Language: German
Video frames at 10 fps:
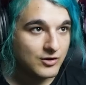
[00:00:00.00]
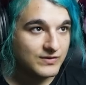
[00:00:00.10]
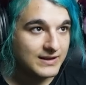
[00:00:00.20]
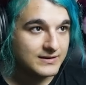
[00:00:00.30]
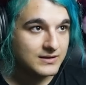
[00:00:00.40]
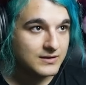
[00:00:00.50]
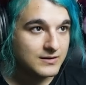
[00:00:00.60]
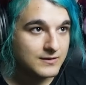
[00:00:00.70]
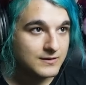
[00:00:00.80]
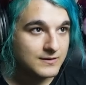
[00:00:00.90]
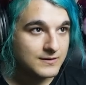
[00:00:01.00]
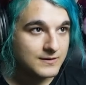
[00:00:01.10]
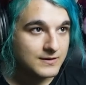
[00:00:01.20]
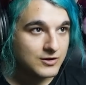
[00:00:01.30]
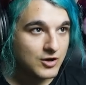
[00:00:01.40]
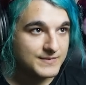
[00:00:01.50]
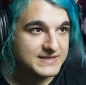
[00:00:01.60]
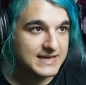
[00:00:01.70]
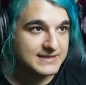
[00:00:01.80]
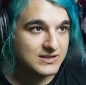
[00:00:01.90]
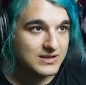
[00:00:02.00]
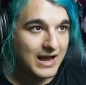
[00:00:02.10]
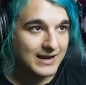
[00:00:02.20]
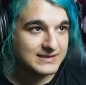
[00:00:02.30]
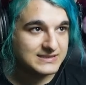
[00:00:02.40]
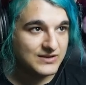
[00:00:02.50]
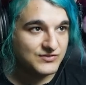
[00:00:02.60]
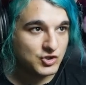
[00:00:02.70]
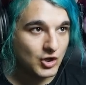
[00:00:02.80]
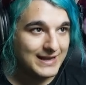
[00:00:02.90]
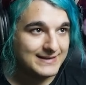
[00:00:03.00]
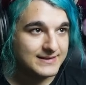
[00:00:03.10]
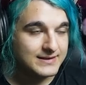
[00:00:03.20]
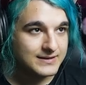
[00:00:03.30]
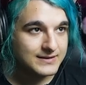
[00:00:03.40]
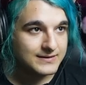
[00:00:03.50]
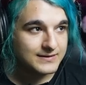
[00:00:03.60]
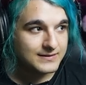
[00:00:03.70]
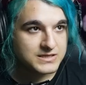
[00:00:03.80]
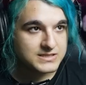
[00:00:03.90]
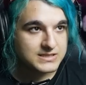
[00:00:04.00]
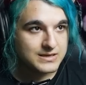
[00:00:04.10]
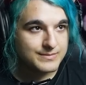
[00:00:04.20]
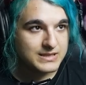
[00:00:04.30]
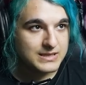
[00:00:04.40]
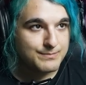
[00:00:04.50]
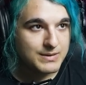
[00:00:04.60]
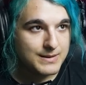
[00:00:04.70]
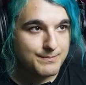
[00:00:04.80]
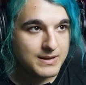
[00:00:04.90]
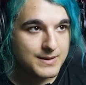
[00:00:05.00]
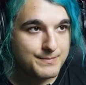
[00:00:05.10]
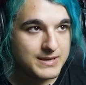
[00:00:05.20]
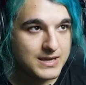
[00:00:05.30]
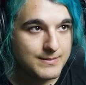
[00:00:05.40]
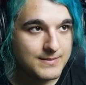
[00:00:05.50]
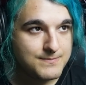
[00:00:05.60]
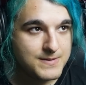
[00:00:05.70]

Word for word: aufladen. Komm, die sind echt aggressiv, die Toiletten. Skibidi baba baby.